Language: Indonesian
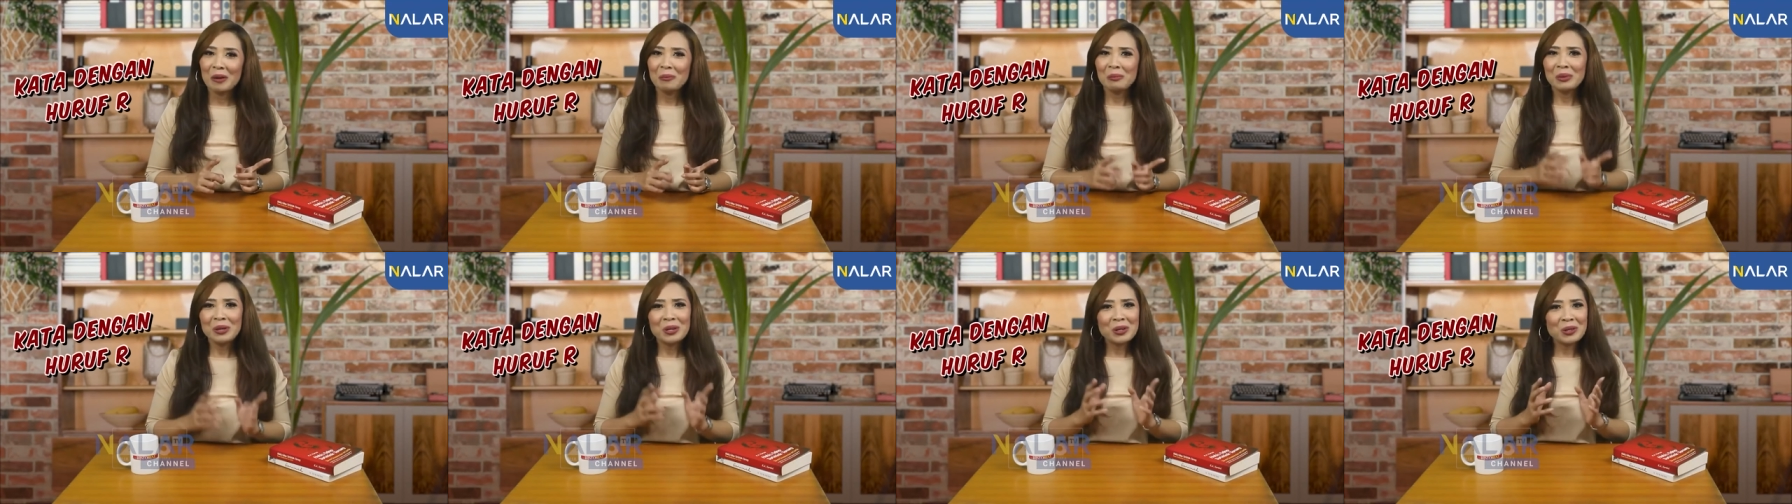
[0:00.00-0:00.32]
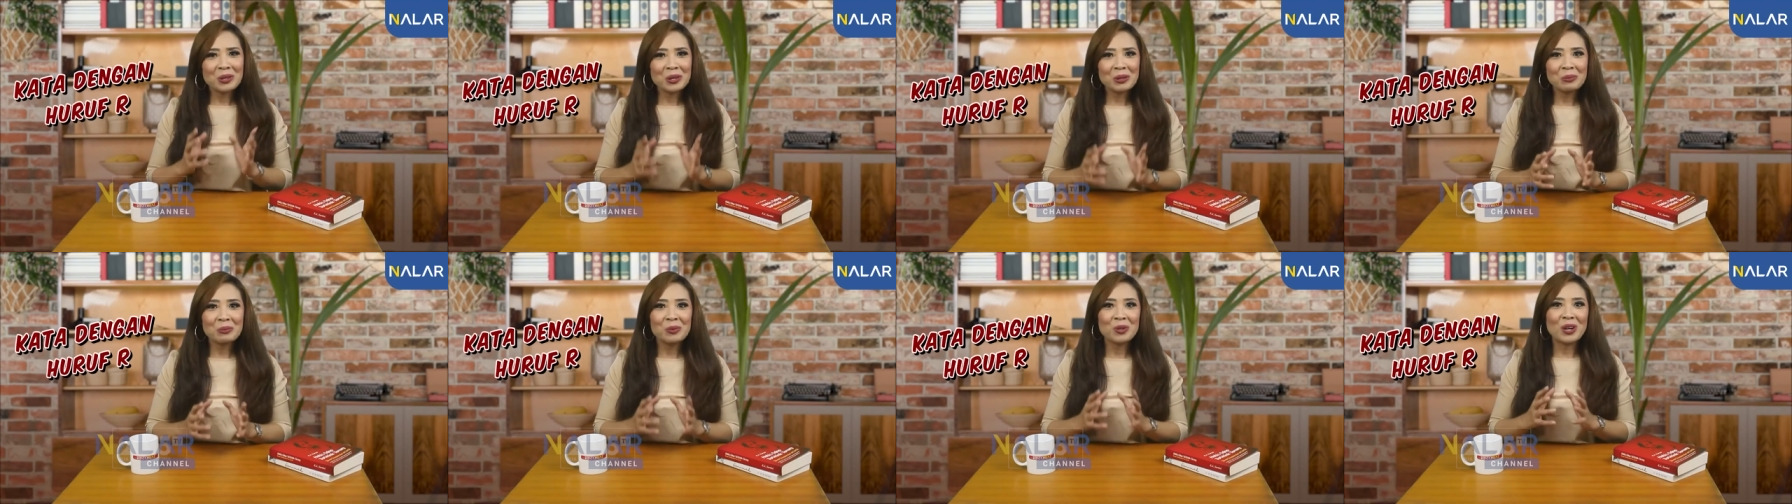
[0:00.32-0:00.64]

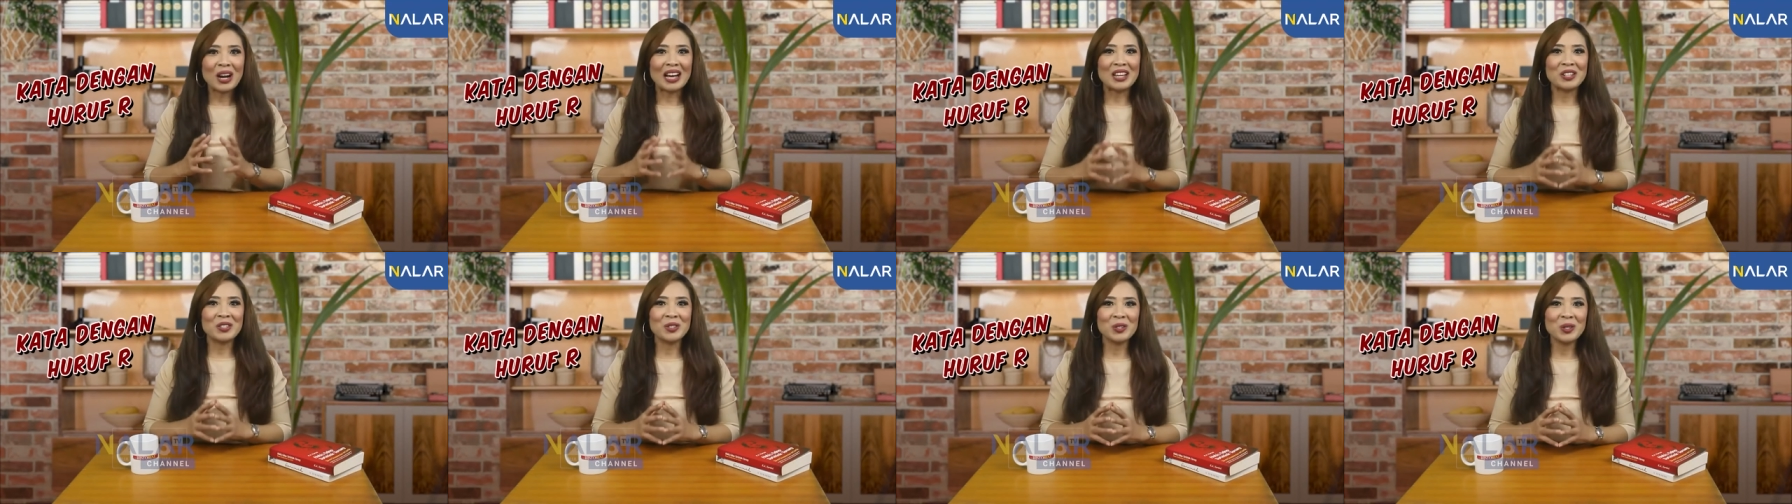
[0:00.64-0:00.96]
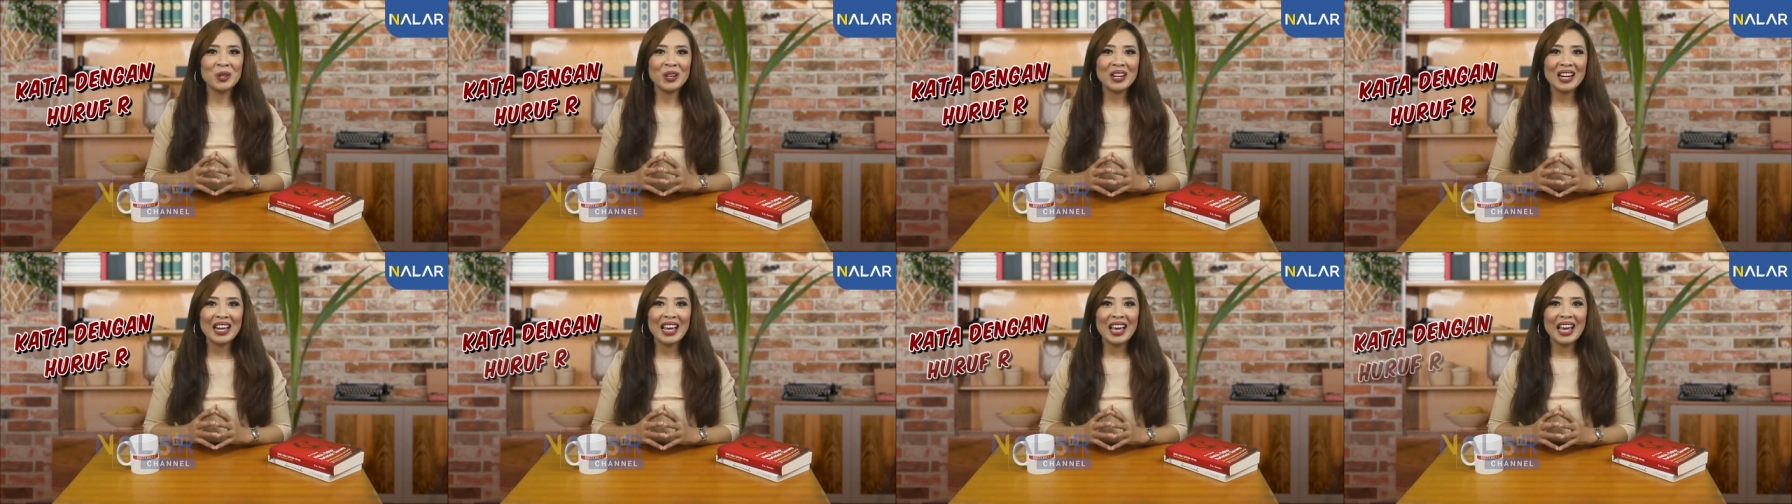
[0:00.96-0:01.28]
Menurut Bu
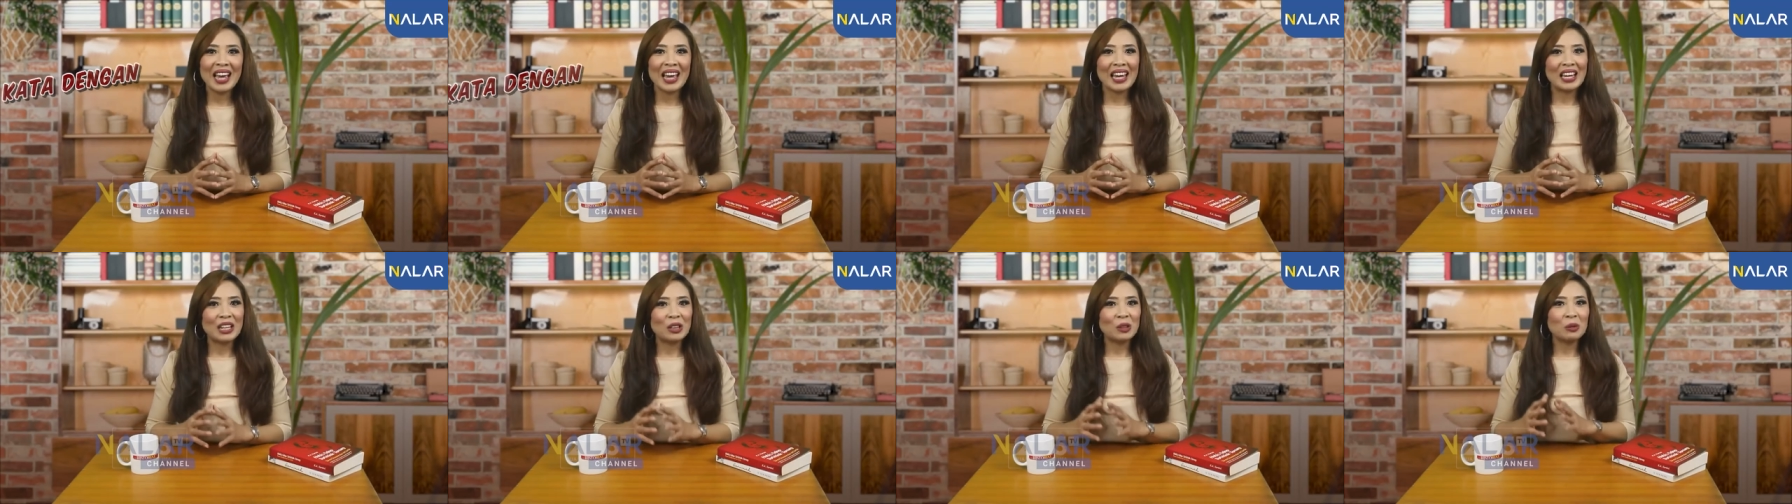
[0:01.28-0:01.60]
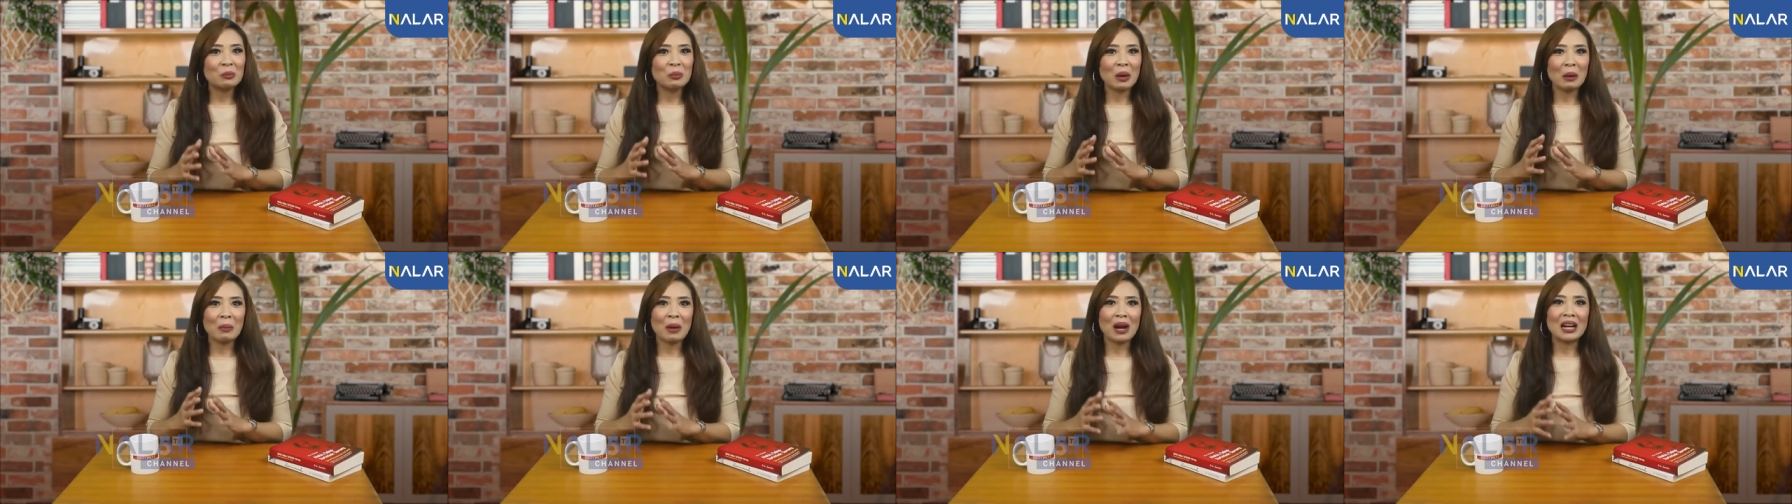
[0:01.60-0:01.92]
Kasur, itu
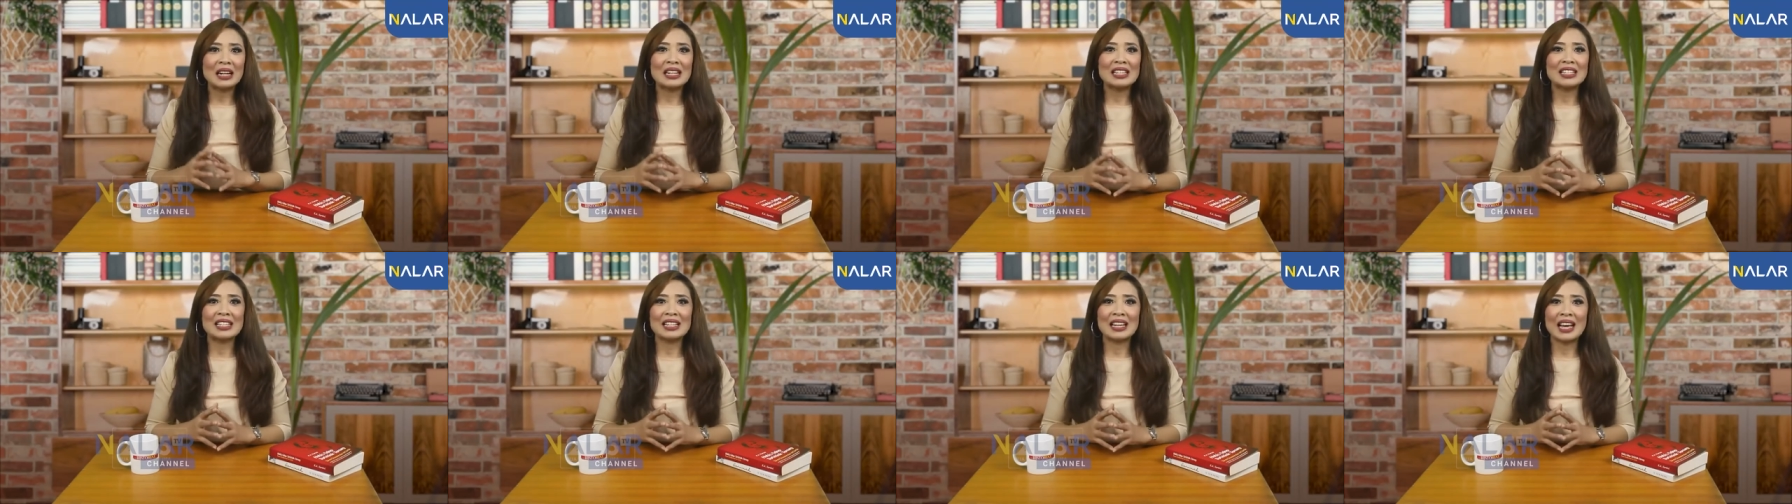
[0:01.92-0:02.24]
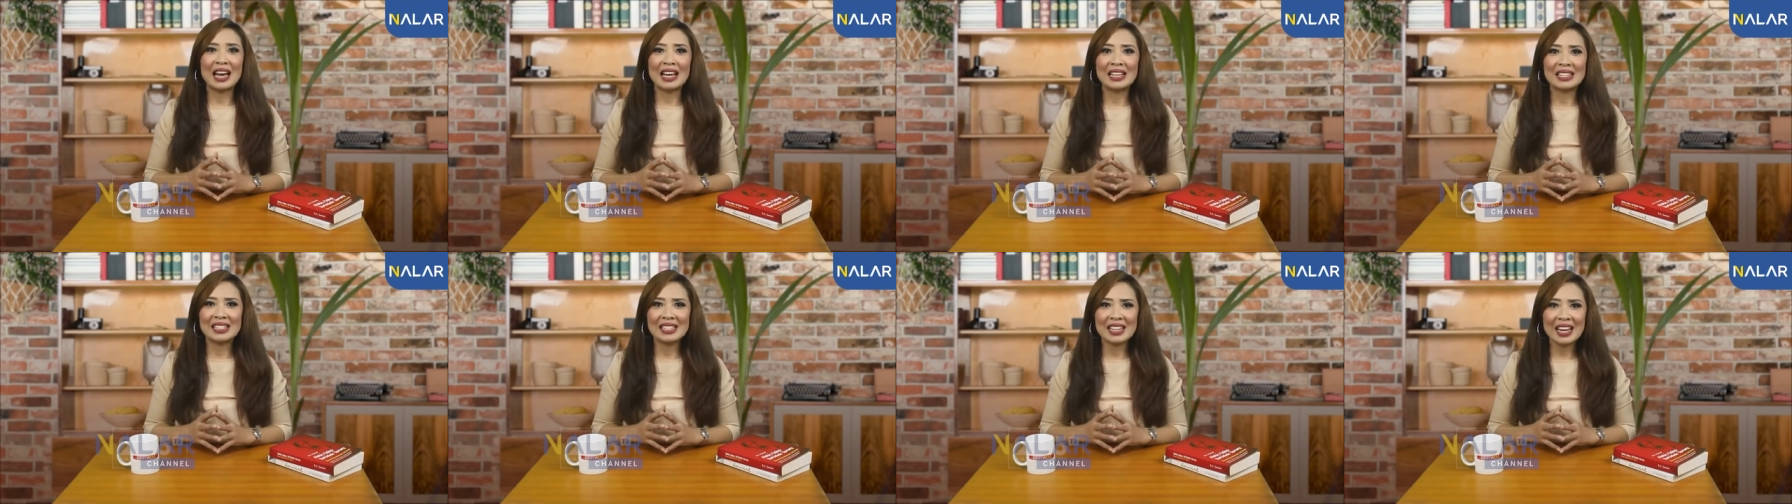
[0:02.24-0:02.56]
memang
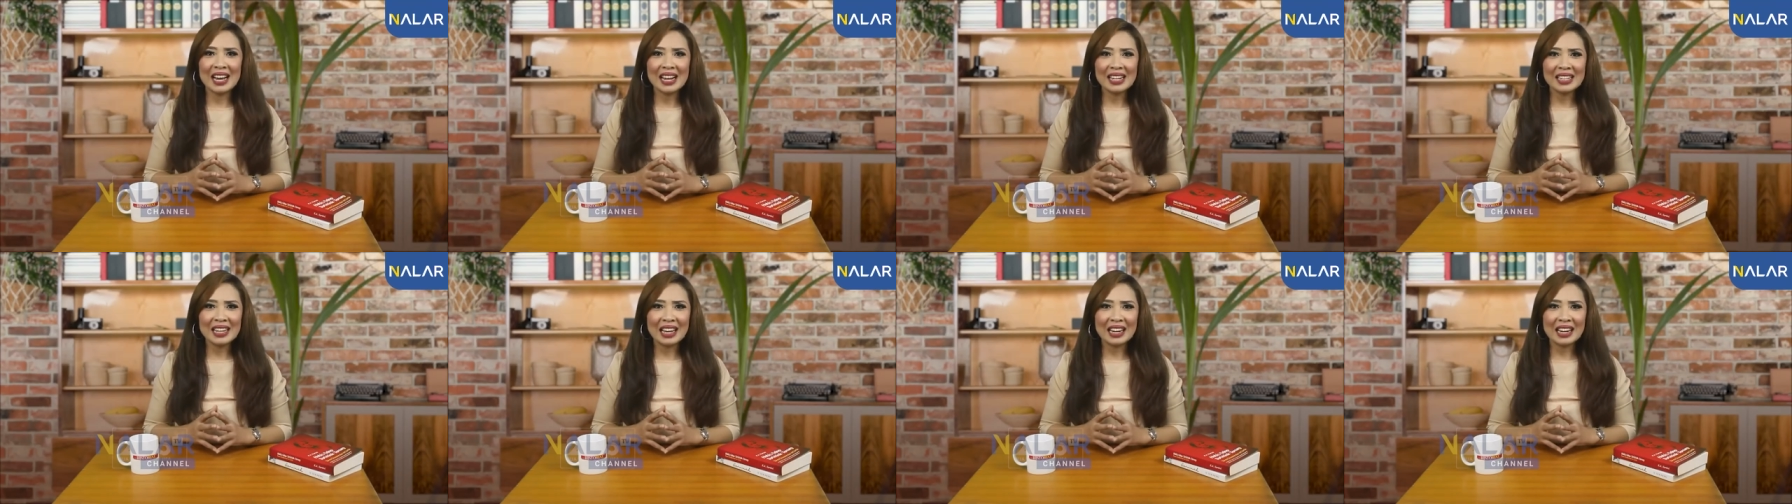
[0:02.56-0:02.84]
disengaja